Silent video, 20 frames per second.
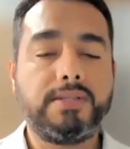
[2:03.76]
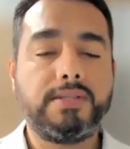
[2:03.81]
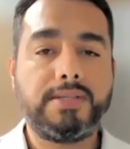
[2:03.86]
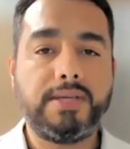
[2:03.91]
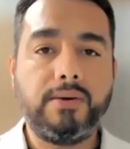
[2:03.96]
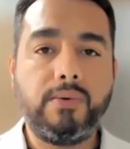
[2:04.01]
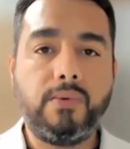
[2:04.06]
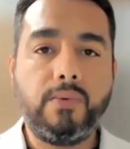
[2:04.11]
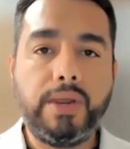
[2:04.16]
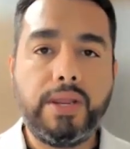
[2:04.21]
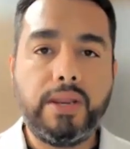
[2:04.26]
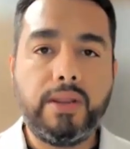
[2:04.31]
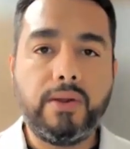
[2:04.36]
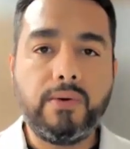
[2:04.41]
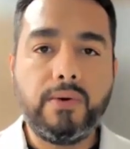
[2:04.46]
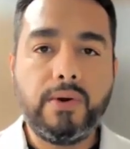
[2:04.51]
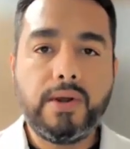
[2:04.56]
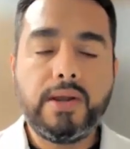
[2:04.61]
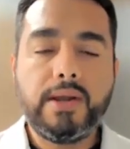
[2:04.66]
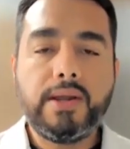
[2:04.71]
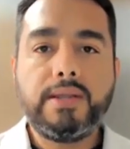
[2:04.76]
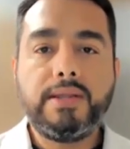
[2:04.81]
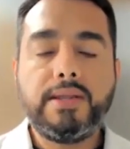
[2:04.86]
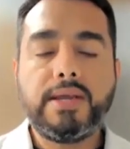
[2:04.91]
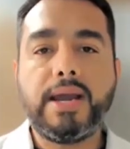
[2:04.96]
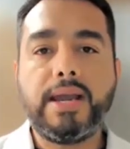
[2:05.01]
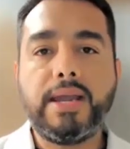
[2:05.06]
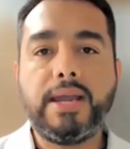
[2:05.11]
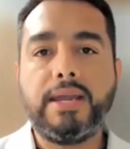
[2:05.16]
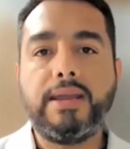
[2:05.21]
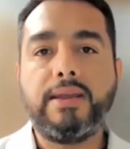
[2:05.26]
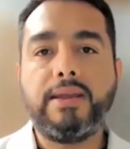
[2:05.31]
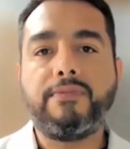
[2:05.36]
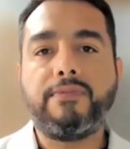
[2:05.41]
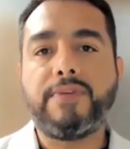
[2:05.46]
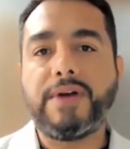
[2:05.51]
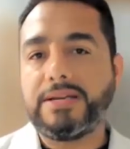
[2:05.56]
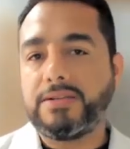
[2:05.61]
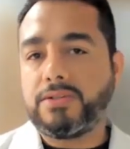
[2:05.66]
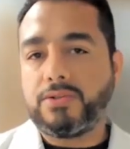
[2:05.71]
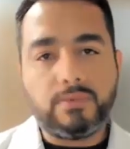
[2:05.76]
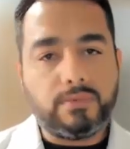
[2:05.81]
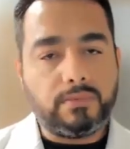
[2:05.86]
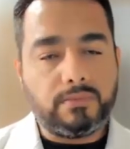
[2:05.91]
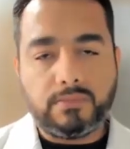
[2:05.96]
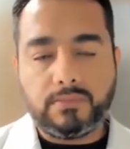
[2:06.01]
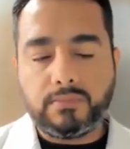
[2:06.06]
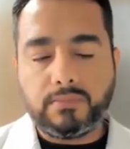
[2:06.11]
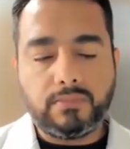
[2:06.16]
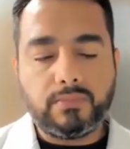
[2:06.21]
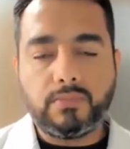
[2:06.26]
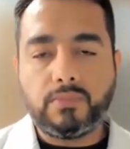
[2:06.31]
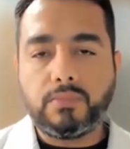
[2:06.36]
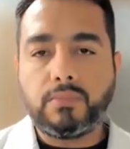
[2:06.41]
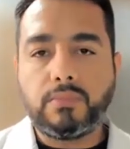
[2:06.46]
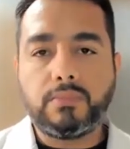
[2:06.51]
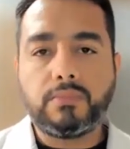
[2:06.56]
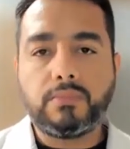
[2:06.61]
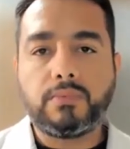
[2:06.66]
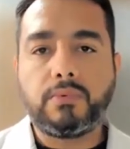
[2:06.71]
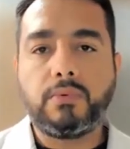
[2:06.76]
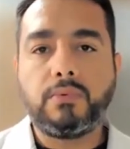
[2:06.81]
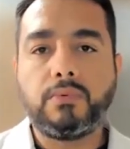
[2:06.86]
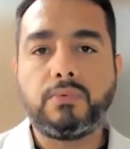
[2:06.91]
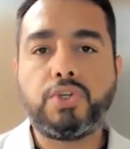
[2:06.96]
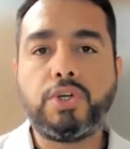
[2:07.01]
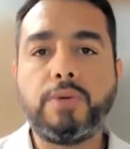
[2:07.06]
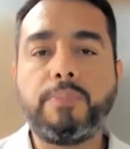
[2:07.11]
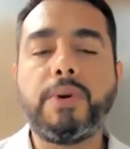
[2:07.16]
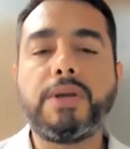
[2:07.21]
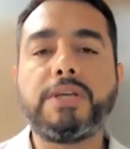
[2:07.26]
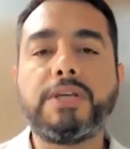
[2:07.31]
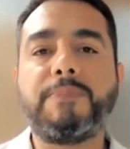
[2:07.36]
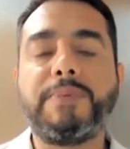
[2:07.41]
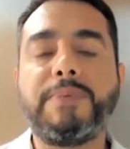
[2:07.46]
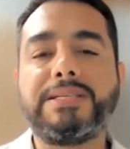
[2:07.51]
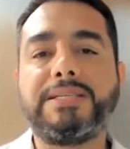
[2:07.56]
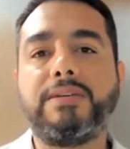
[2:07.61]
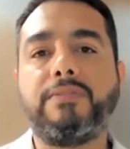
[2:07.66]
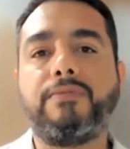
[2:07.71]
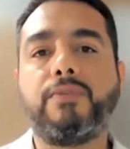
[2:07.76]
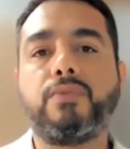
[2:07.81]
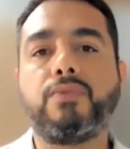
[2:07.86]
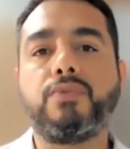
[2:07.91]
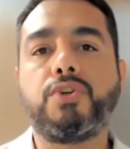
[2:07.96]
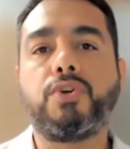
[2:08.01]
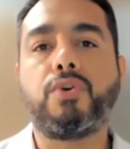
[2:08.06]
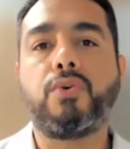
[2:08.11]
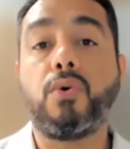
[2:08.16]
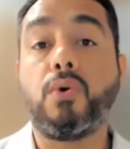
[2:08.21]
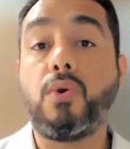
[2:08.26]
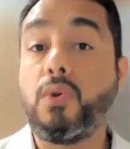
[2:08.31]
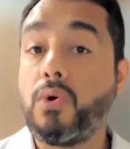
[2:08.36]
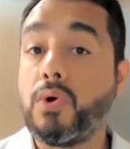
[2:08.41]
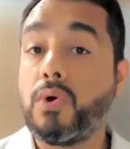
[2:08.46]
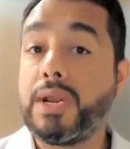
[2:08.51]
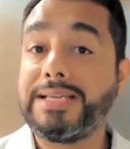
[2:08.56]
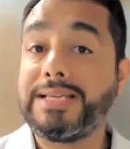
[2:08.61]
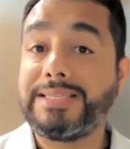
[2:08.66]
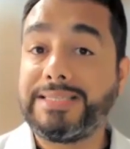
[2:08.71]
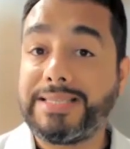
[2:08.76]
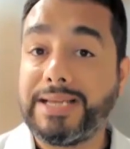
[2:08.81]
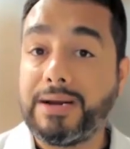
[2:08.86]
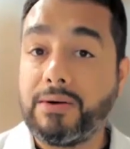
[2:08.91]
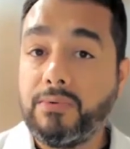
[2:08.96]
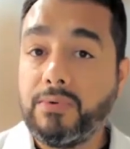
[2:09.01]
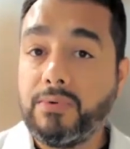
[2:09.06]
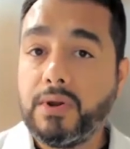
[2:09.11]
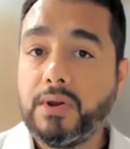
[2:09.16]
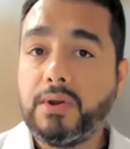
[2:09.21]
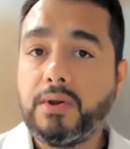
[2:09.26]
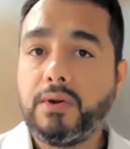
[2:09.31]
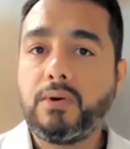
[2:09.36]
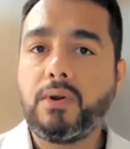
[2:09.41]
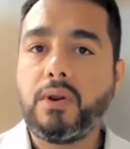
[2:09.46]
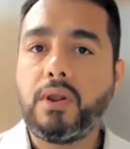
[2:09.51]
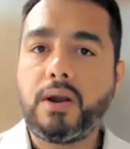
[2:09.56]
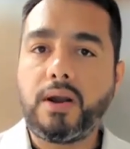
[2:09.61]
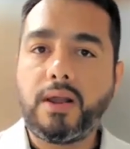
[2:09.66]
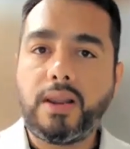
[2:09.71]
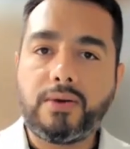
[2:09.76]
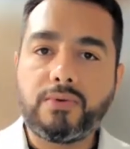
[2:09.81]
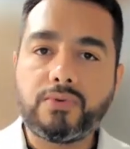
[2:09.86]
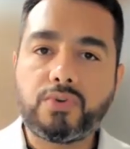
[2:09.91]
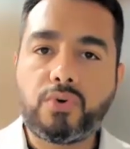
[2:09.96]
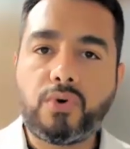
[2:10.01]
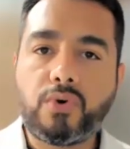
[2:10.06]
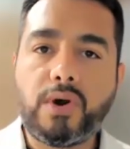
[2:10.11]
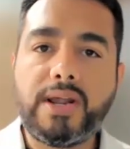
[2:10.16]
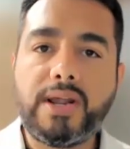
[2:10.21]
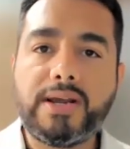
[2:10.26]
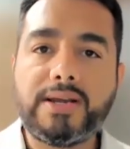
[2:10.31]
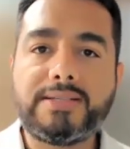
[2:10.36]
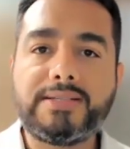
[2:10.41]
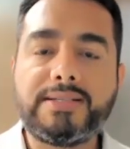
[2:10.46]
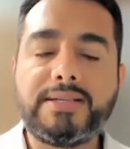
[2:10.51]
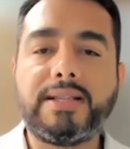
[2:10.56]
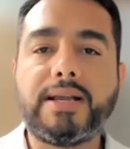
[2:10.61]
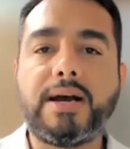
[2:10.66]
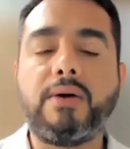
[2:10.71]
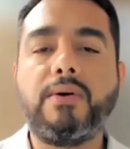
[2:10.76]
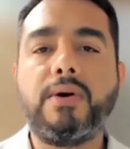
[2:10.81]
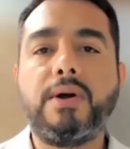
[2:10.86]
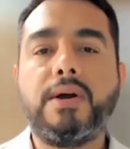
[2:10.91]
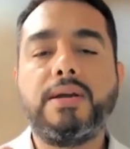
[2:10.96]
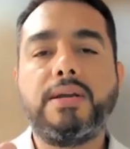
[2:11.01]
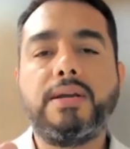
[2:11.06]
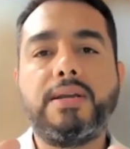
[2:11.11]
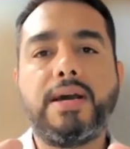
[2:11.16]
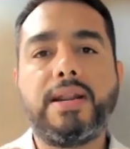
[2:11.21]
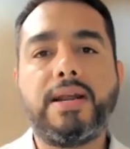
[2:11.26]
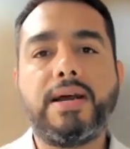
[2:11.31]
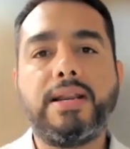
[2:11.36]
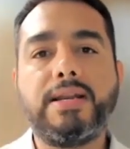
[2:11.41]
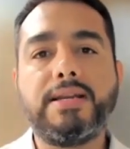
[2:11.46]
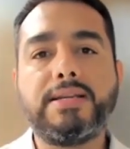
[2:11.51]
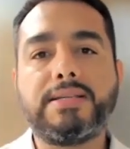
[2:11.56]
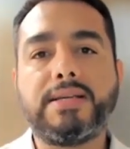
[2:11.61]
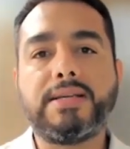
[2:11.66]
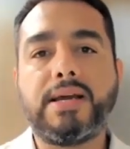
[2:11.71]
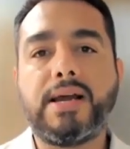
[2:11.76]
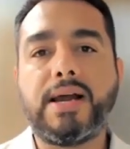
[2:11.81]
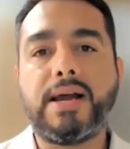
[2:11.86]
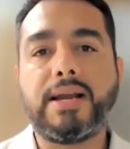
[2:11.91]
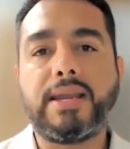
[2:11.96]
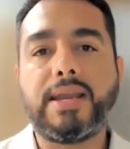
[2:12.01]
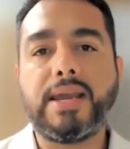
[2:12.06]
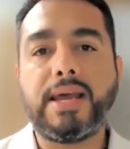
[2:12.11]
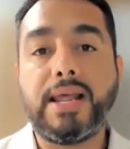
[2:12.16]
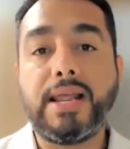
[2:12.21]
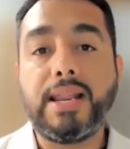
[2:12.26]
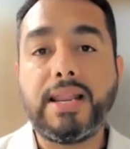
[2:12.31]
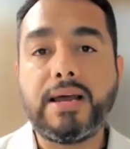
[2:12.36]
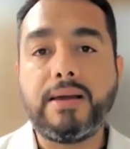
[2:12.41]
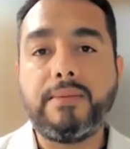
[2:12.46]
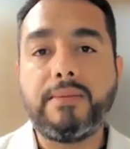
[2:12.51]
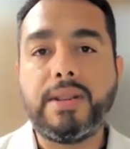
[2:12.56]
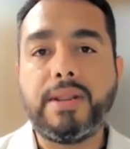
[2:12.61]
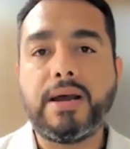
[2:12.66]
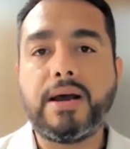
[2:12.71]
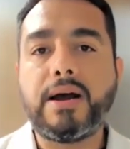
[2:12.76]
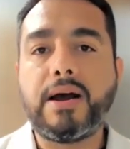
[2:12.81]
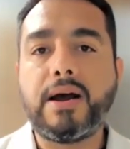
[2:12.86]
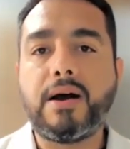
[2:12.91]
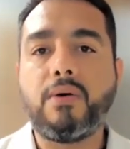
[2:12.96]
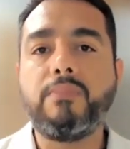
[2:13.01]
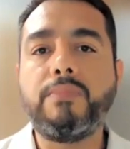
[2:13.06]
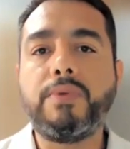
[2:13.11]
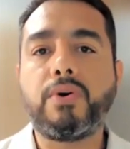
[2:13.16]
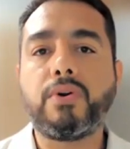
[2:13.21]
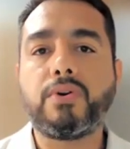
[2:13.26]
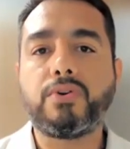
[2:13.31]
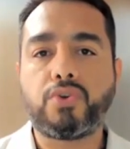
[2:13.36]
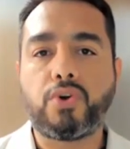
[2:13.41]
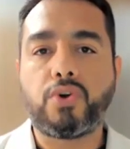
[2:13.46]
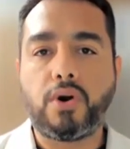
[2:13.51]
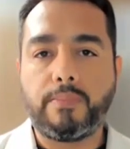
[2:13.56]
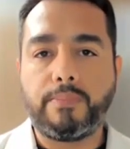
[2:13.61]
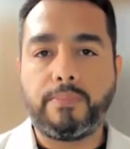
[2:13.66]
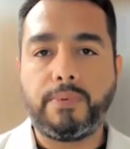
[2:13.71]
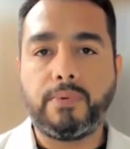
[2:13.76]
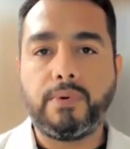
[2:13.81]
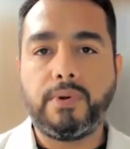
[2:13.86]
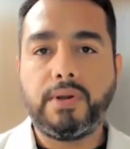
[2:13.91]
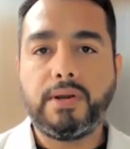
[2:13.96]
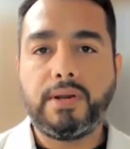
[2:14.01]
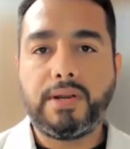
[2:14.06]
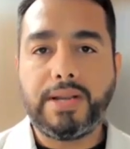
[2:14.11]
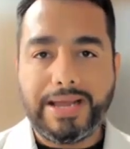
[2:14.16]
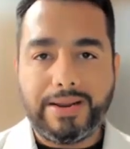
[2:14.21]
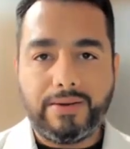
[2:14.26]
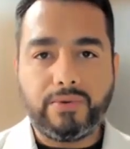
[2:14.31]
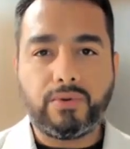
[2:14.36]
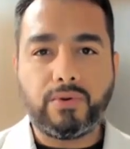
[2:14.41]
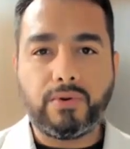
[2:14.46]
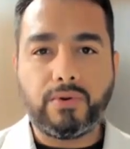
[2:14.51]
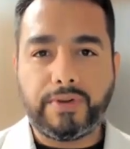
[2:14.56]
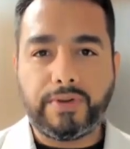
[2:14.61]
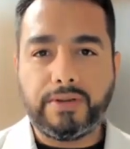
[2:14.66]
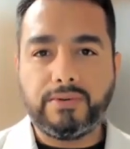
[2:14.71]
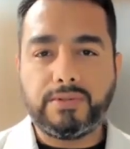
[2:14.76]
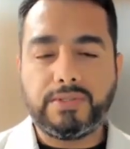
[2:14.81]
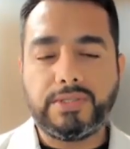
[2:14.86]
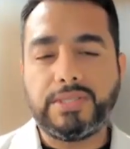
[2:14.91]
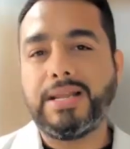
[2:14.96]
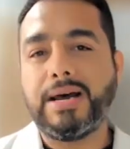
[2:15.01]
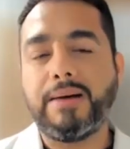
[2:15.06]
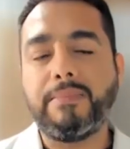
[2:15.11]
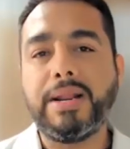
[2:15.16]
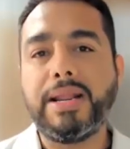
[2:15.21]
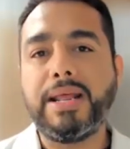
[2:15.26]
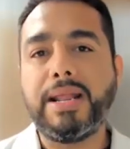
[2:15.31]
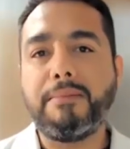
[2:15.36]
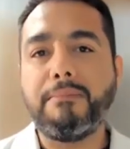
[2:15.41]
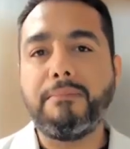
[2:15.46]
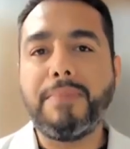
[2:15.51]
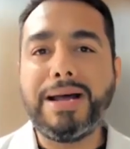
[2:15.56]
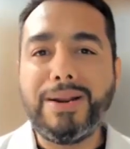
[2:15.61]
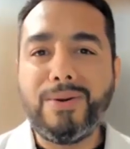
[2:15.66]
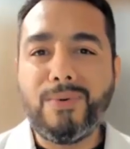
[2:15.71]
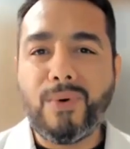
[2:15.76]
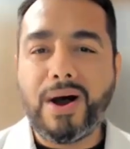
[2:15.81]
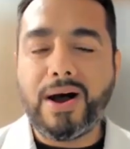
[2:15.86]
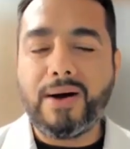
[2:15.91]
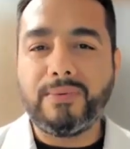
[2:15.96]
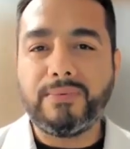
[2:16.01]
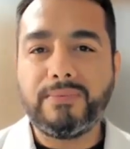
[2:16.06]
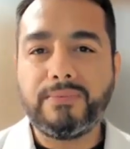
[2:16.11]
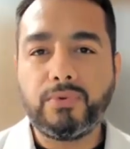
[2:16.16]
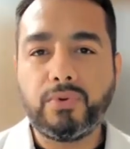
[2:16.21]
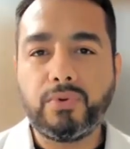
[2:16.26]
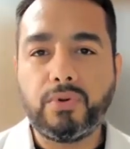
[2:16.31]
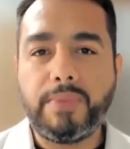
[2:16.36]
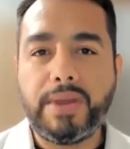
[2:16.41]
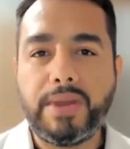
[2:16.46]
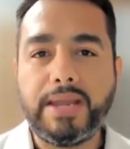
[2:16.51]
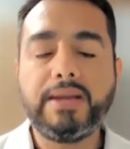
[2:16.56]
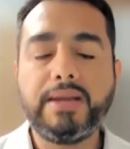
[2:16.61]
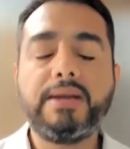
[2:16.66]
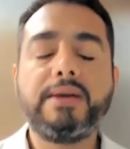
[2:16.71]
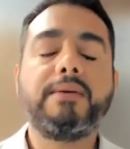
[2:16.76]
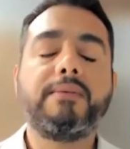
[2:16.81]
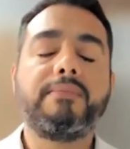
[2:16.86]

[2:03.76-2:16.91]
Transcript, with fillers: sanguíneo, e aí faz um, um, um tipo específico de coloração, coloca lá uns corantes e tal, e analisa aquela lâmina ao microscópio. Claro, eu estou falando da maneira manual, tudo bem?